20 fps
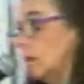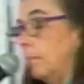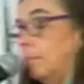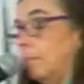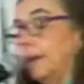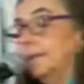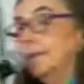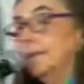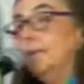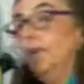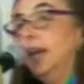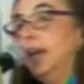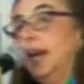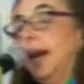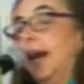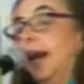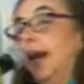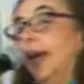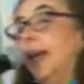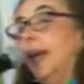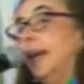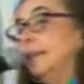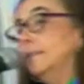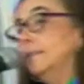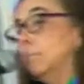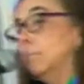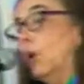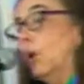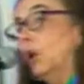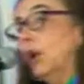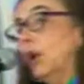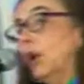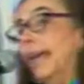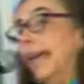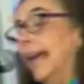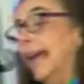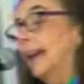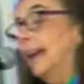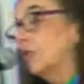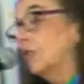pacífica es por
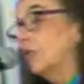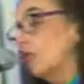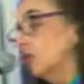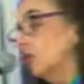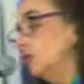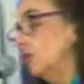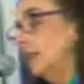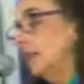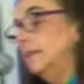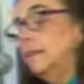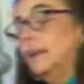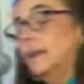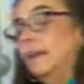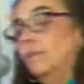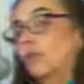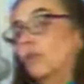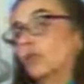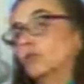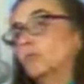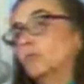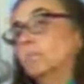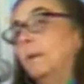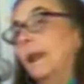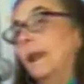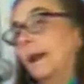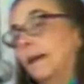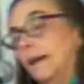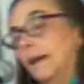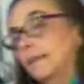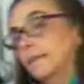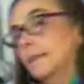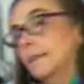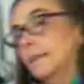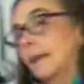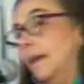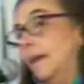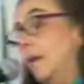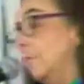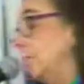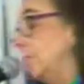el roce entre dos placas.
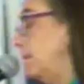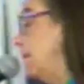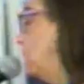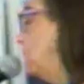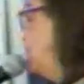Pero